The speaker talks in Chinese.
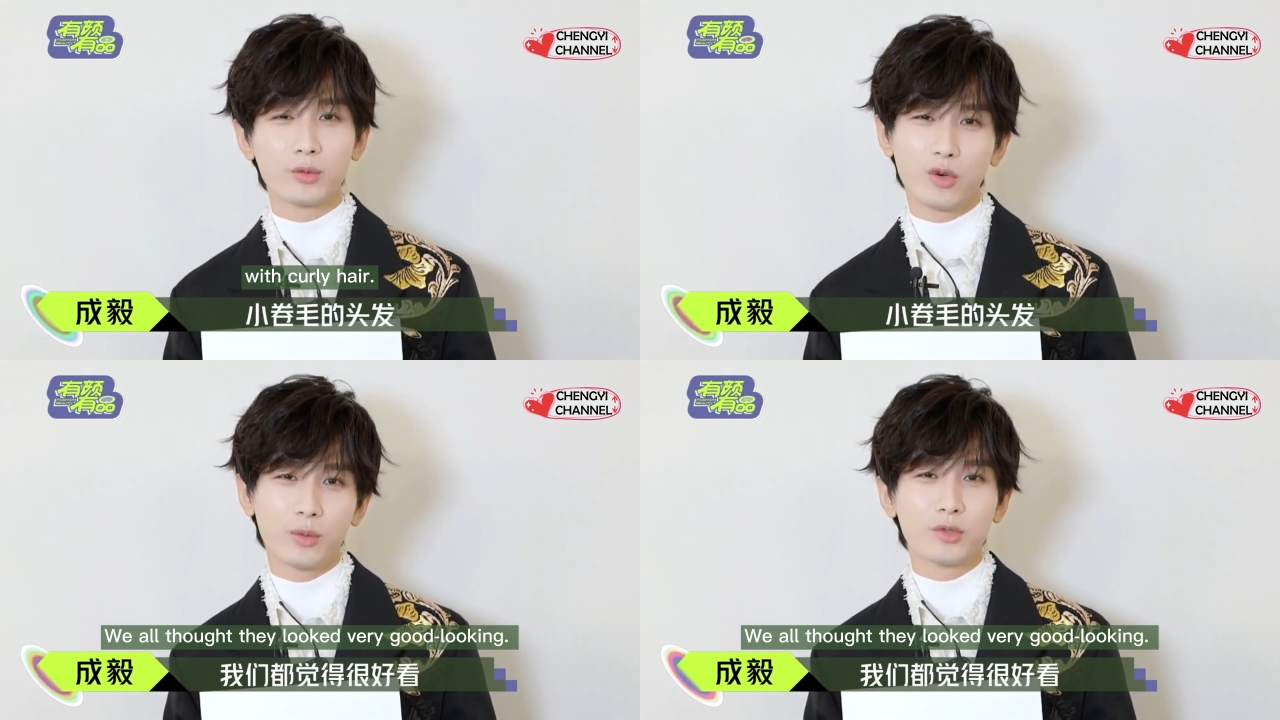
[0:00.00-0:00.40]

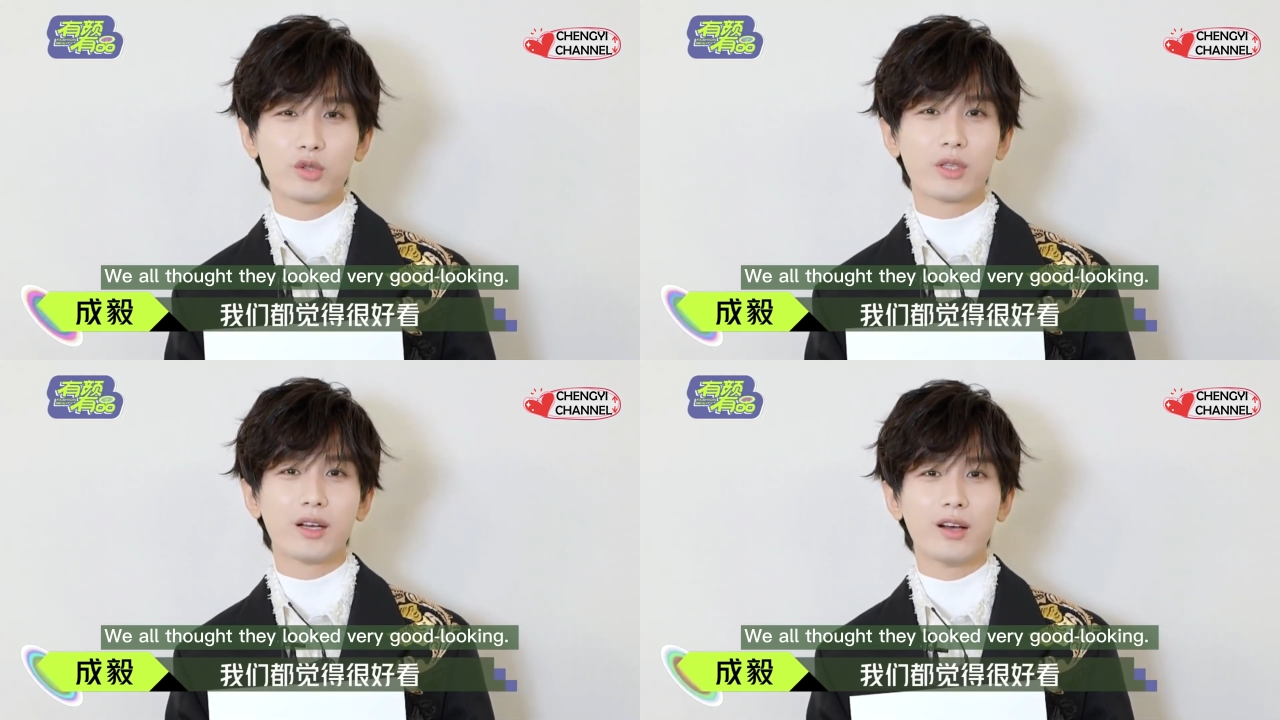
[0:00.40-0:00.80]
我们都
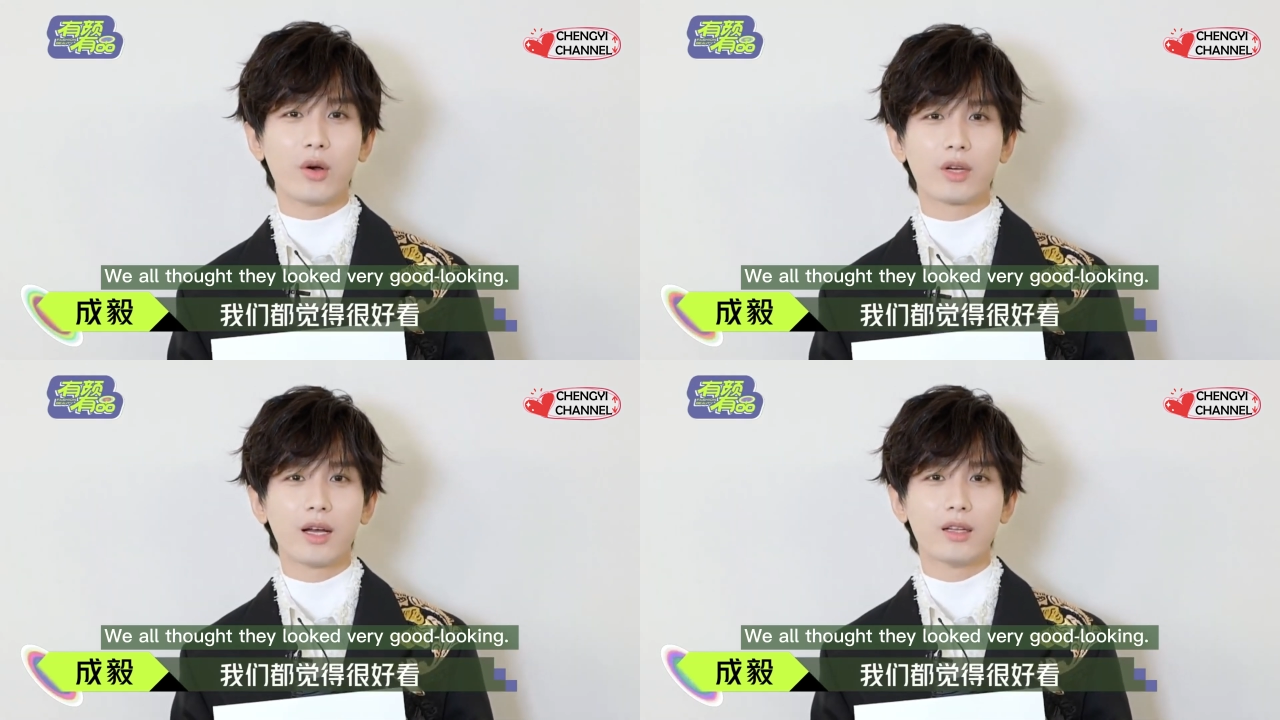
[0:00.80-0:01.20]
觉得很
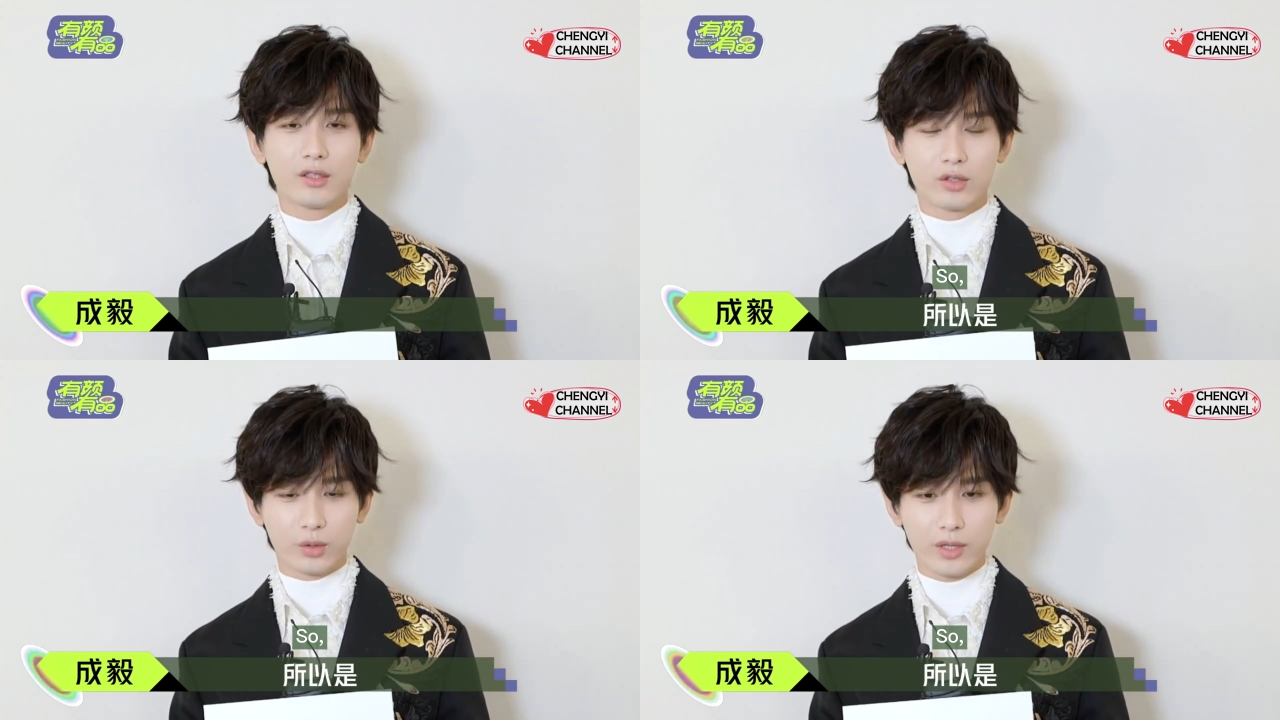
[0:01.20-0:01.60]
好看，
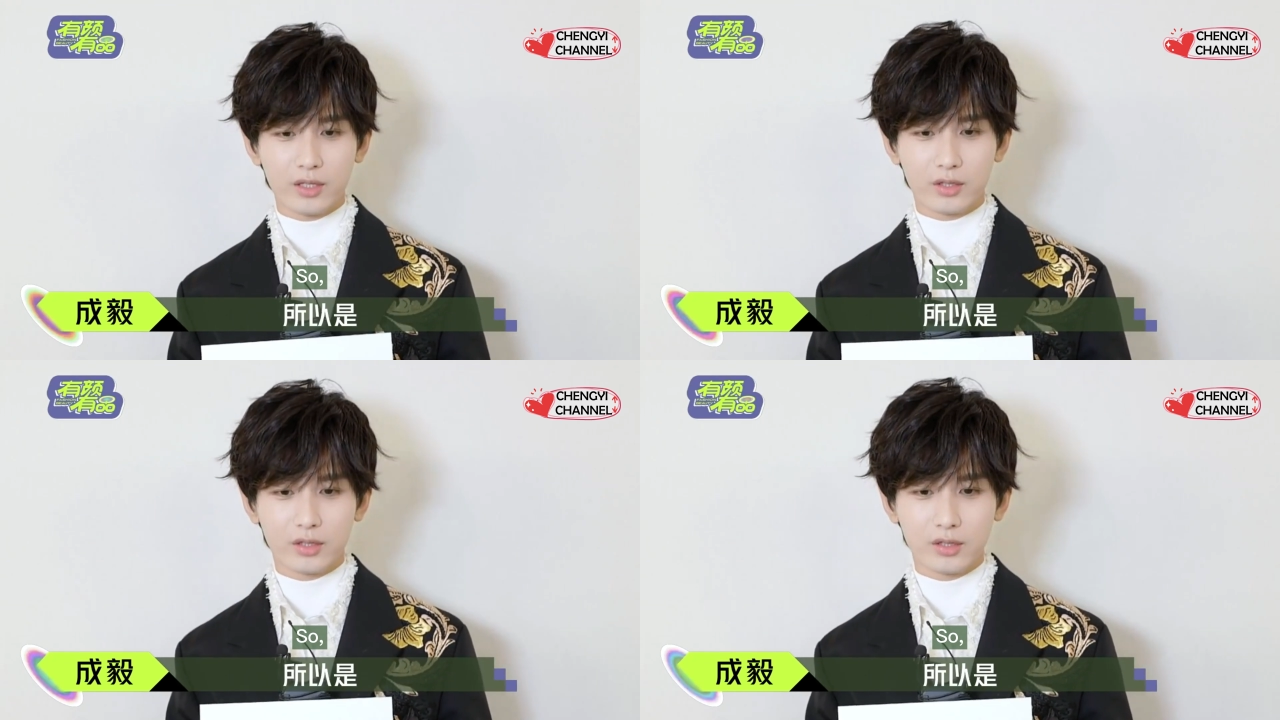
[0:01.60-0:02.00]
所以
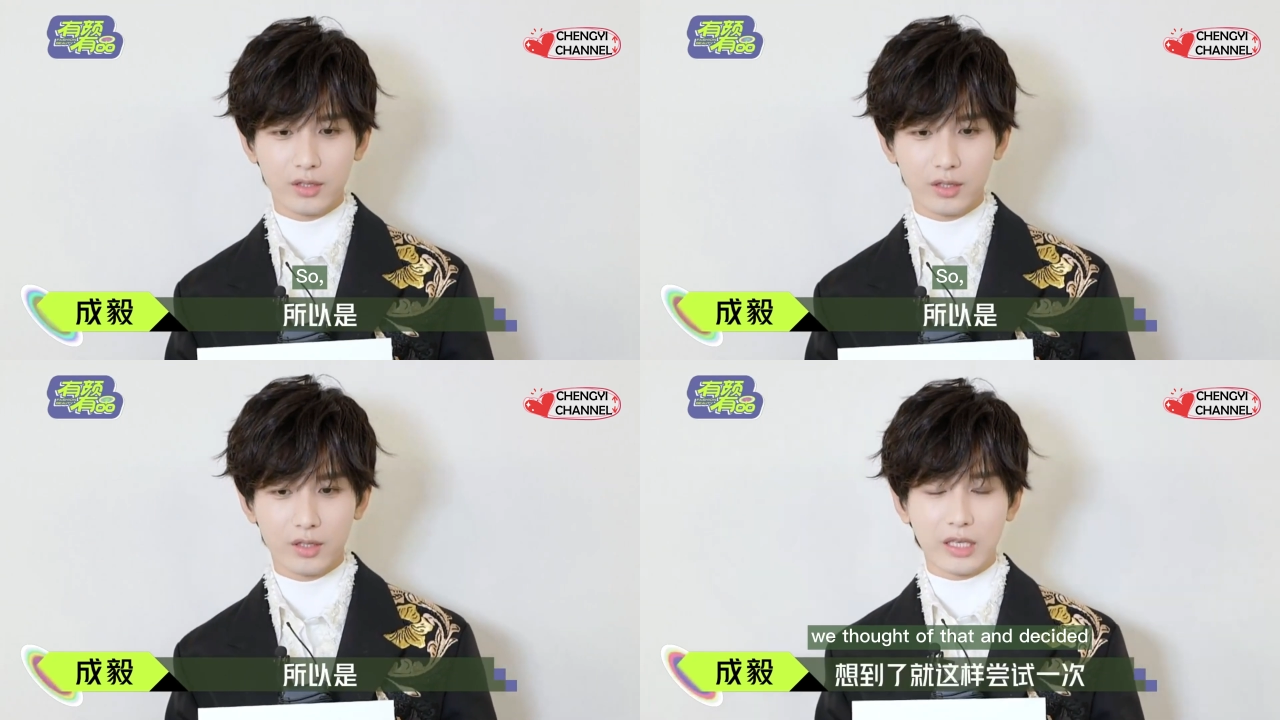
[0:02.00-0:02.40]
也
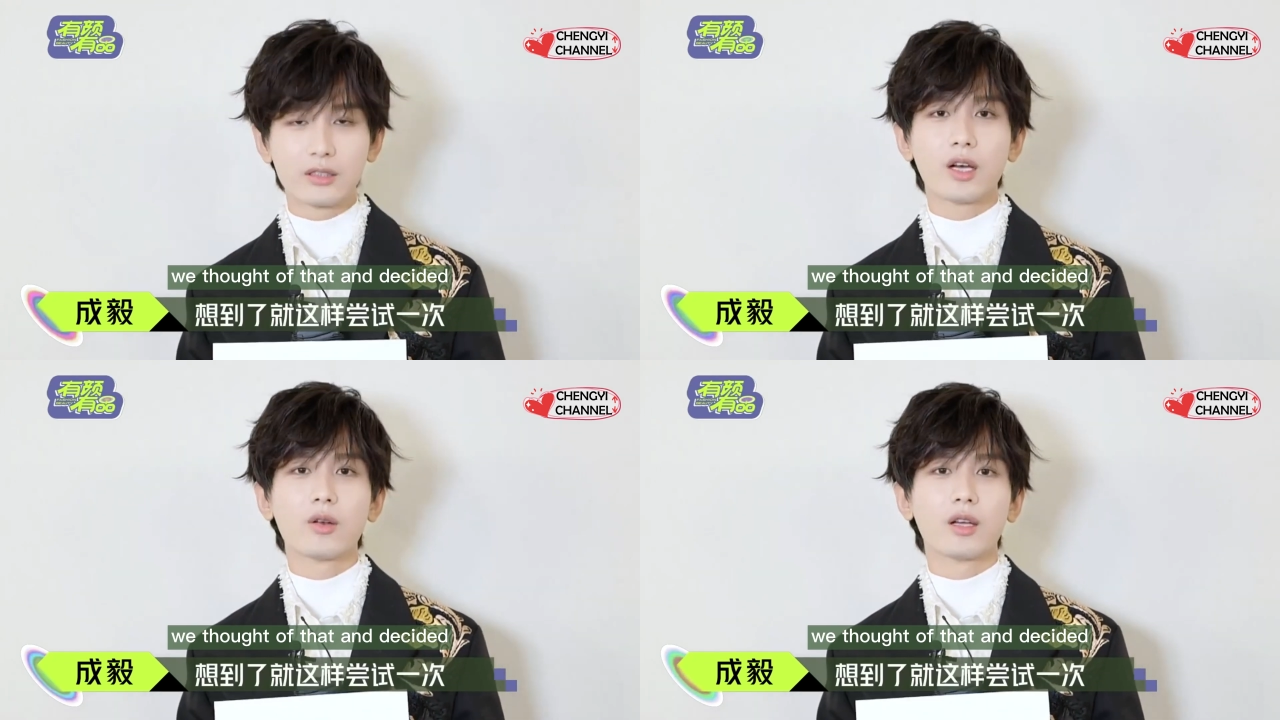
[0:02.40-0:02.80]
是
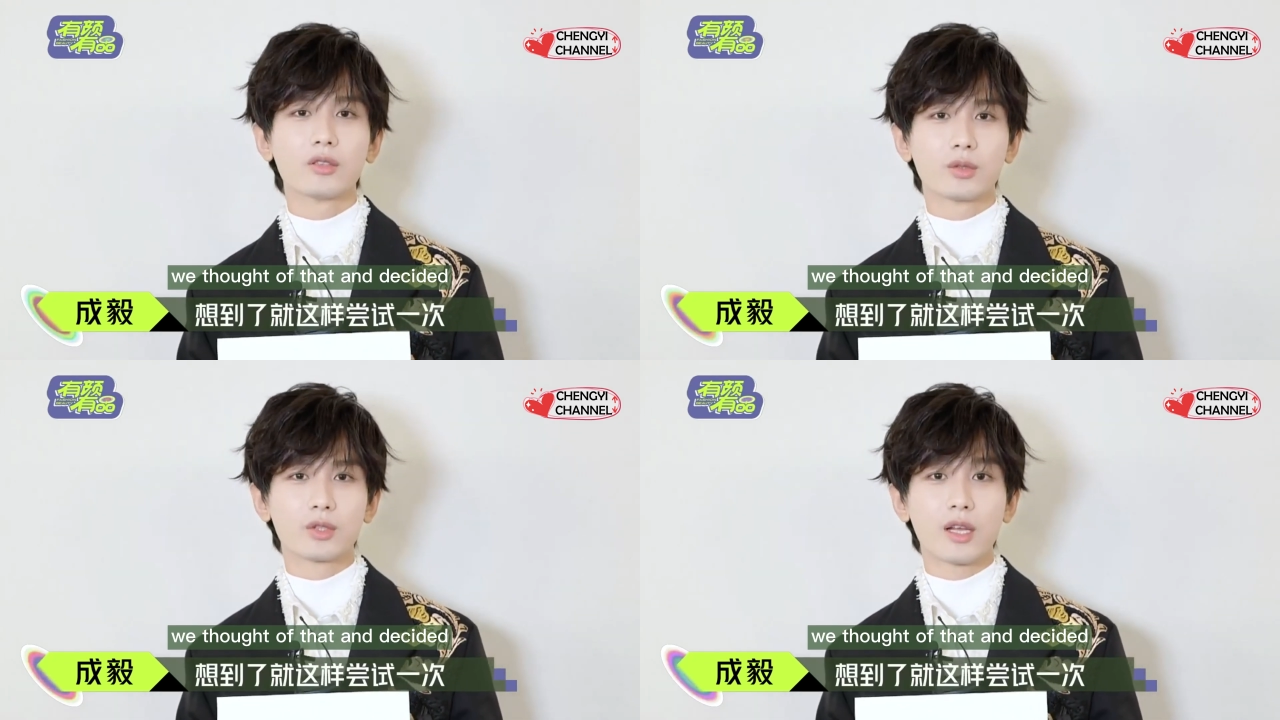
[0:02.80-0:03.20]
想到了
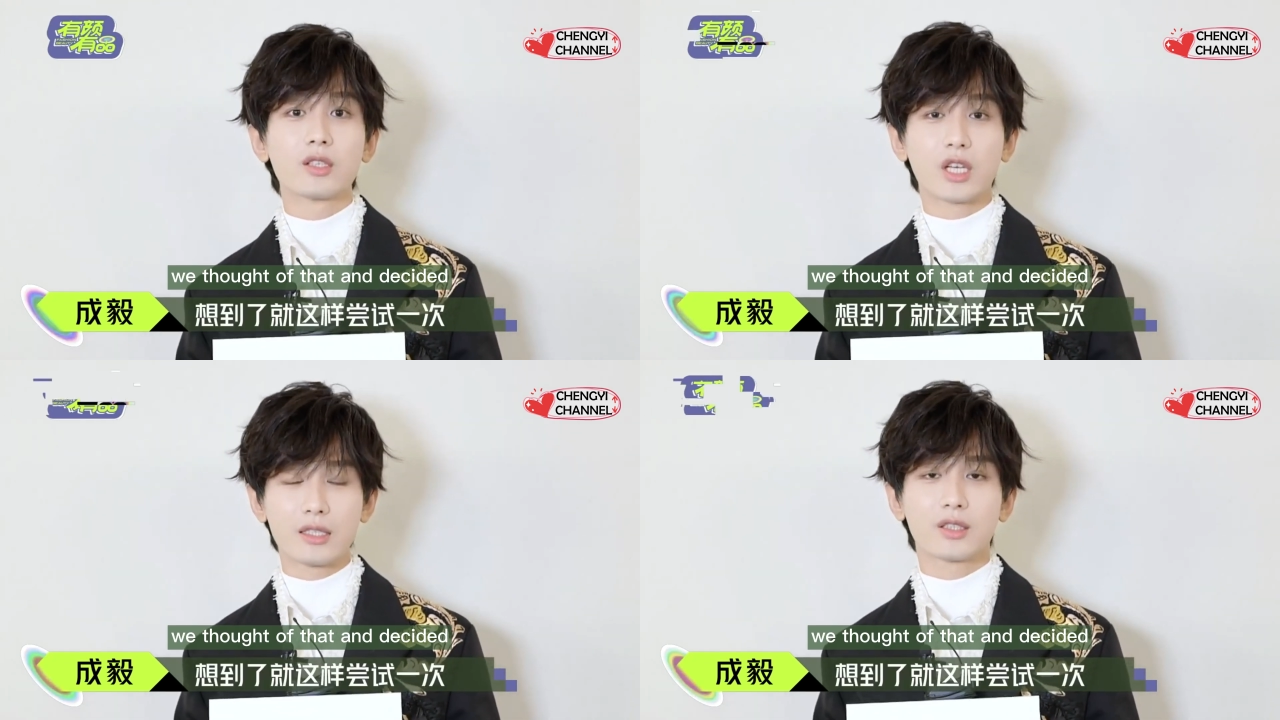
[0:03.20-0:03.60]
就这
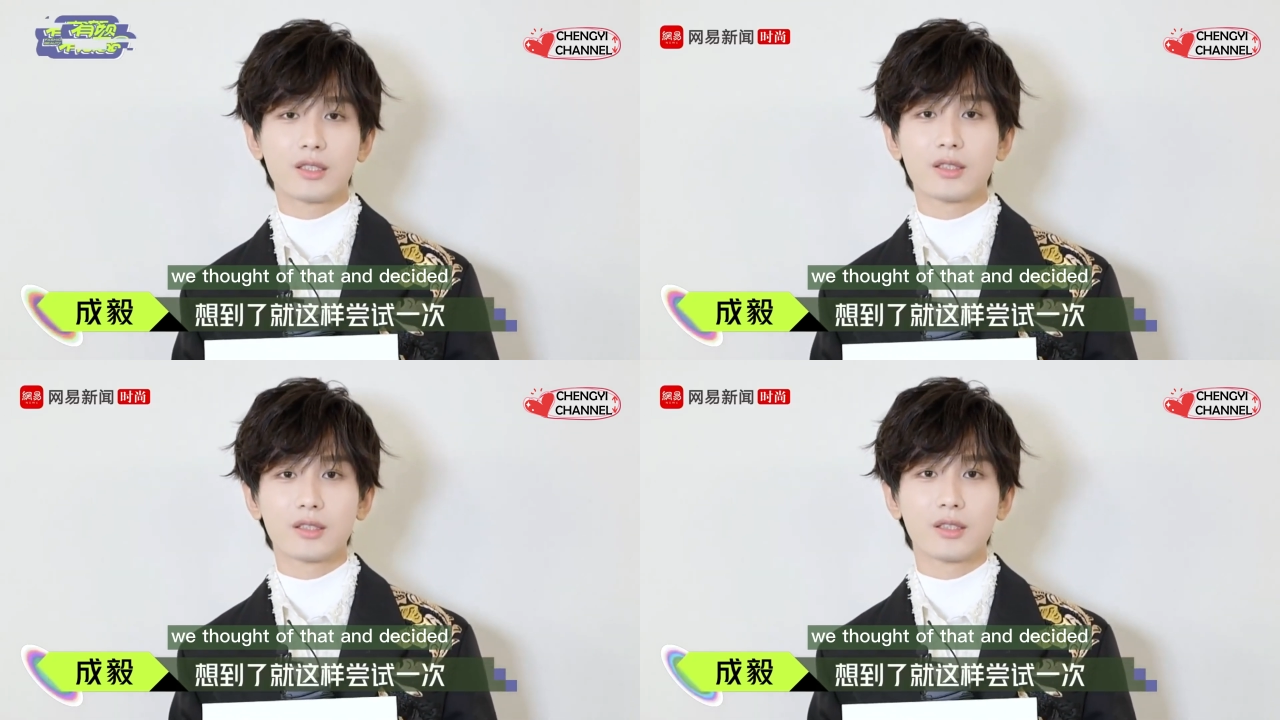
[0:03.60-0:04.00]
样尝试
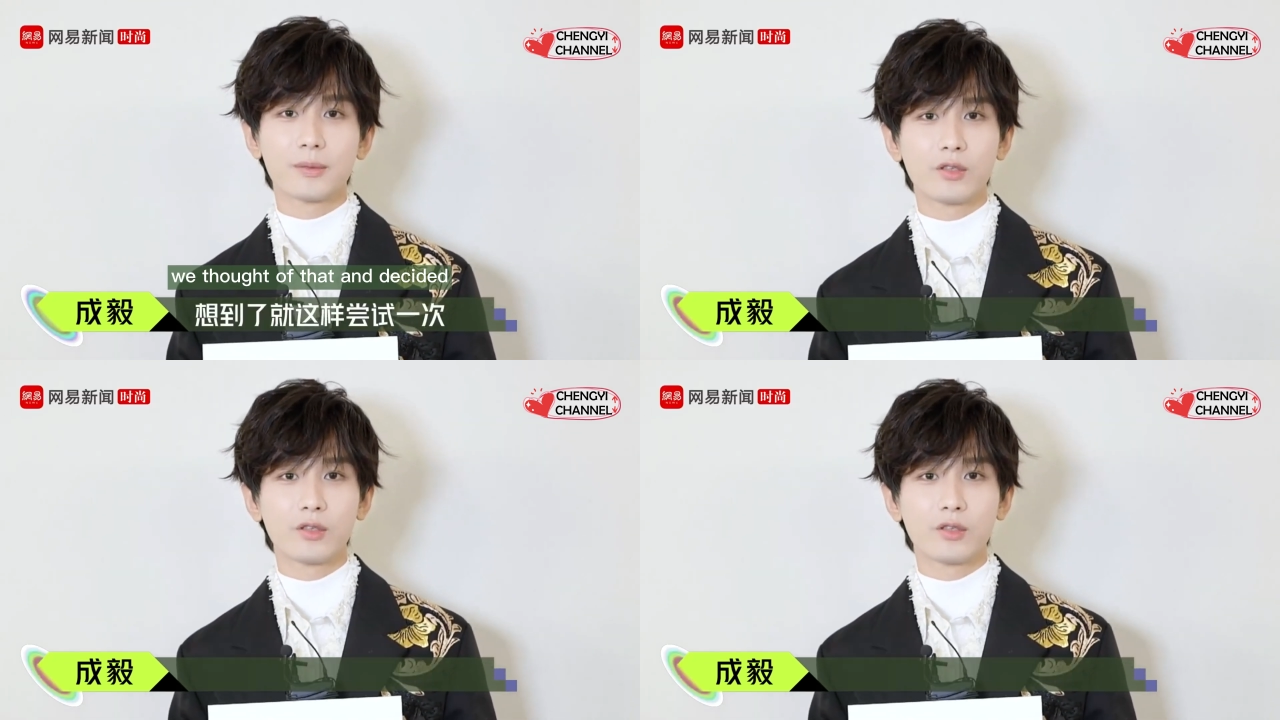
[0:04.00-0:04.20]
一次，